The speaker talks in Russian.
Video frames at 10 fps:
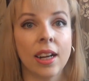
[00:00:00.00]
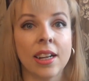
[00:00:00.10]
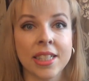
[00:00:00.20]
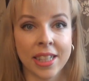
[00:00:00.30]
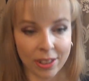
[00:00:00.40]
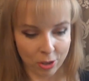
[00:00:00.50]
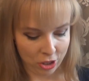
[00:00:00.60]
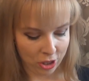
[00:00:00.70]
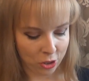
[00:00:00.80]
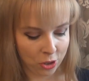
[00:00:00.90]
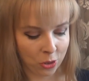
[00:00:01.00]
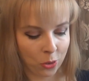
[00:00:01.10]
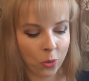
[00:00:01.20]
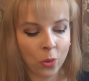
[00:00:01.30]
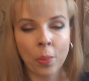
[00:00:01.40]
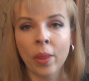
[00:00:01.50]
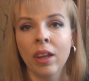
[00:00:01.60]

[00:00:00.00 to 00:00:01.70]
А следующее, что